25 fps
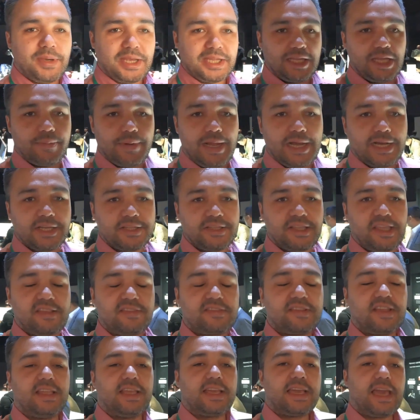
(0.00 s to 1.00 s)
Mediamarkt'ın
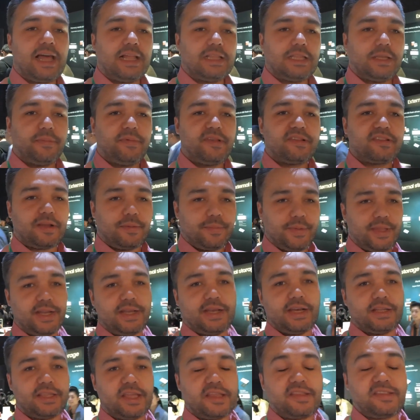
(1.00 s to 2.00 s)
desteğiyle geldiğimiz
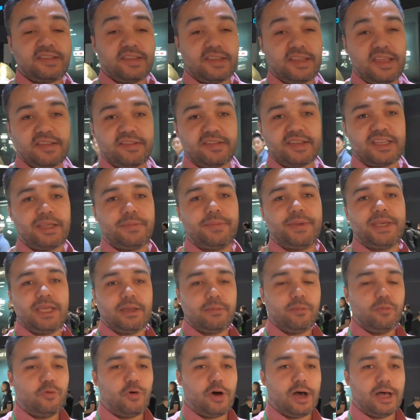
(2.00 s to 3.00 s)
Amerika'da CES
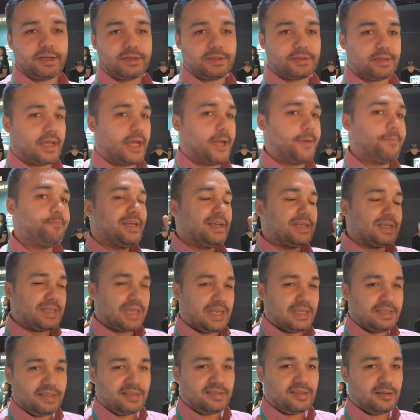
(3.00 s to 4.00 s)
2020 fuarında
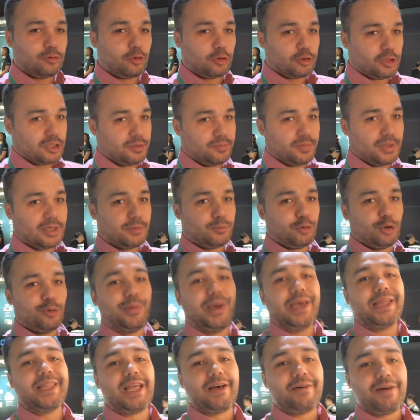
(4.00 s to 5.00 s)
yeni nesil donanımları
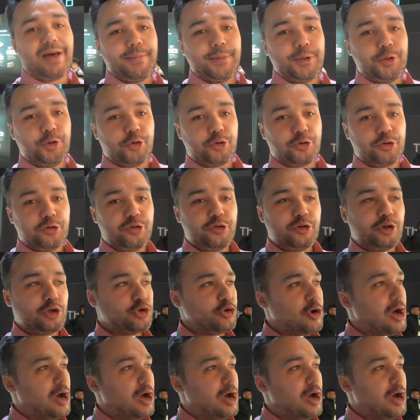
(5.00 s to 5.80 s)
bulmaya devam ediyoruz.